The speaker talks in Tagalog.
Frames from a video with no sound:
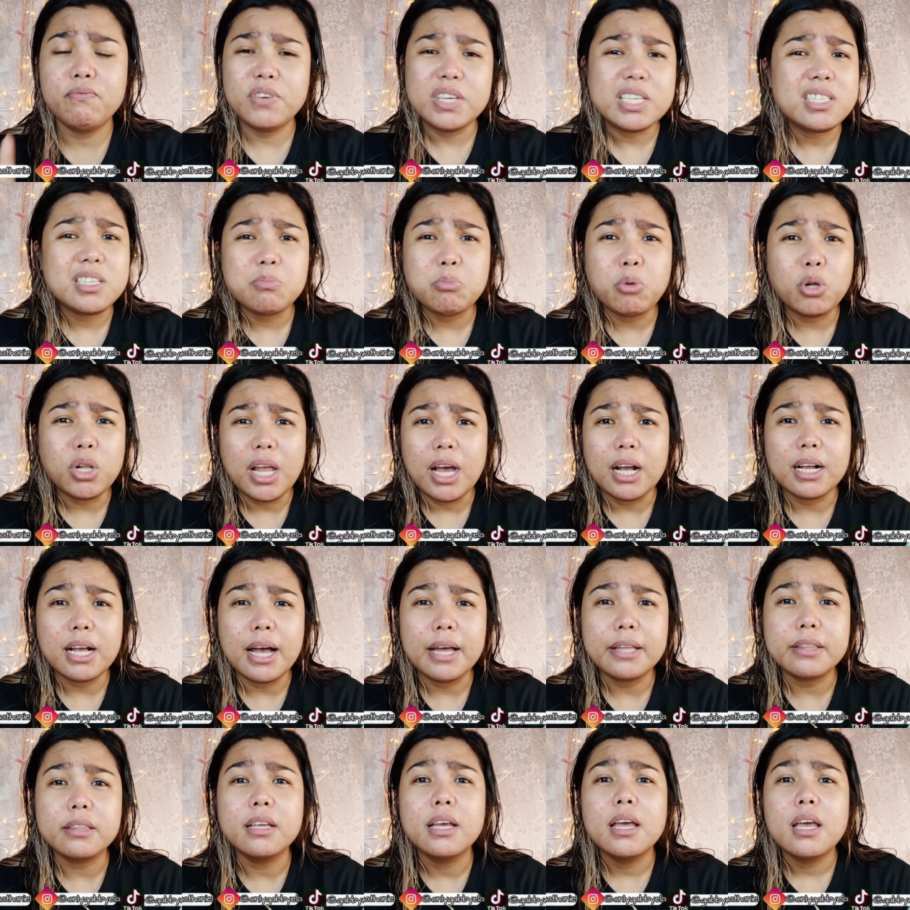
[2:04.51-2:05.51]
visible
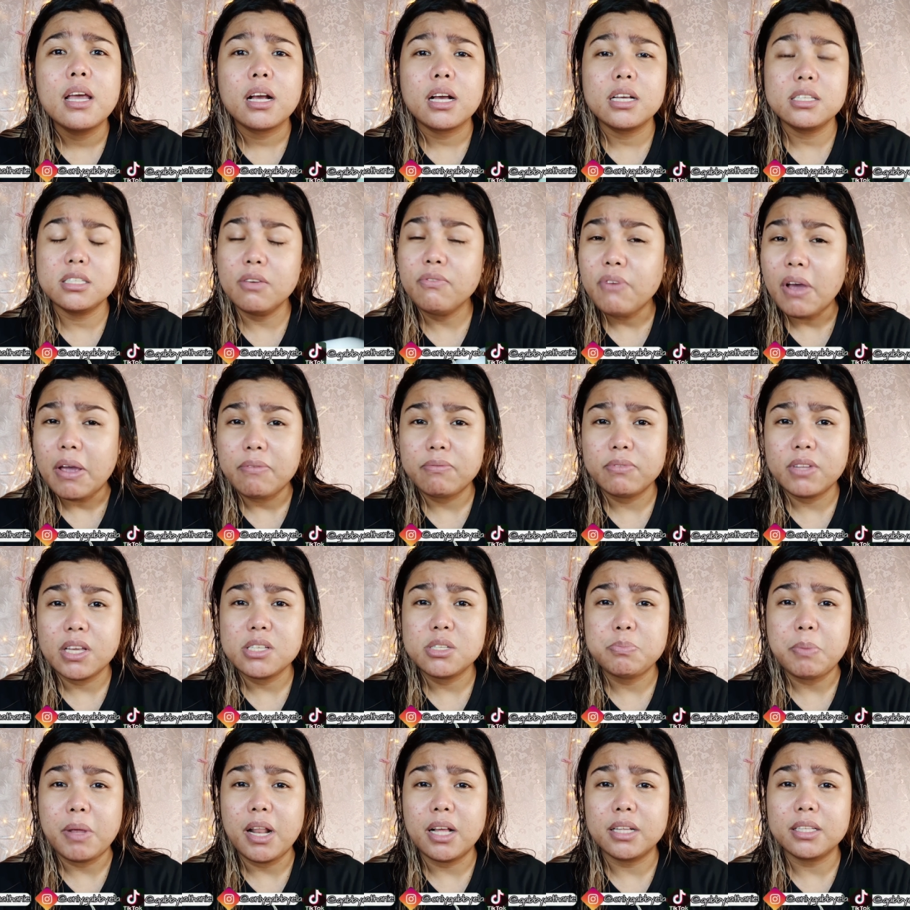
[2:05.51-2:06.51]
agad. Kasi 5
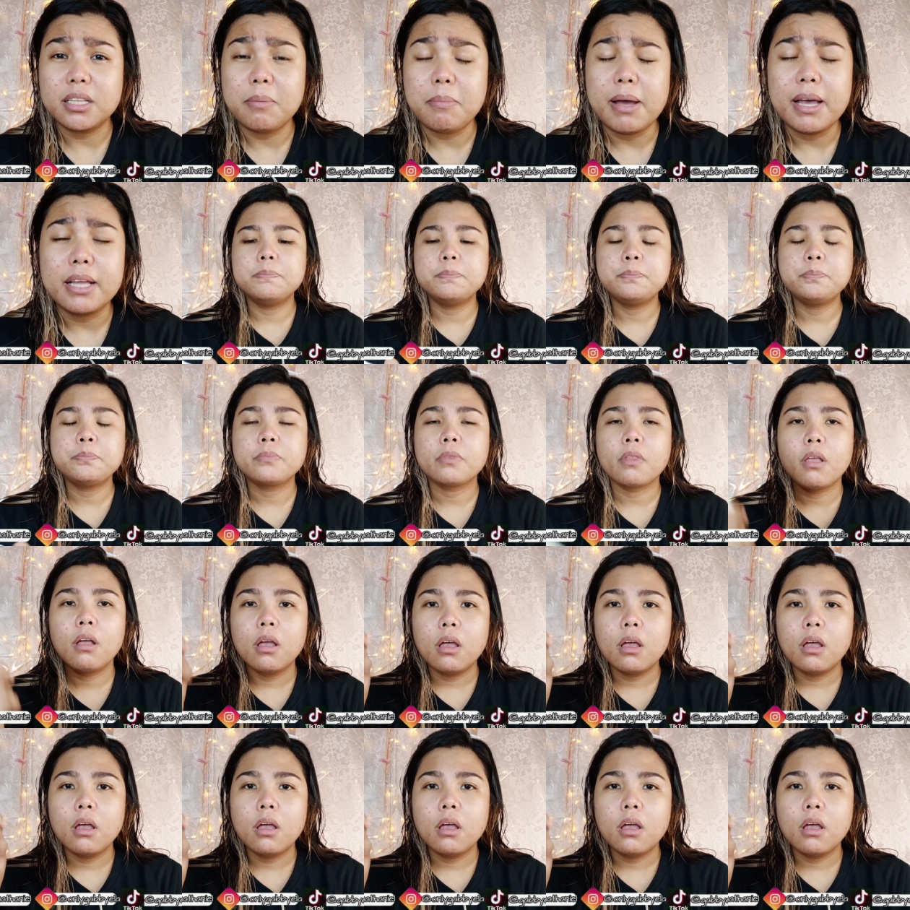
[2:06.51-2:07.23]
days pa lang naman.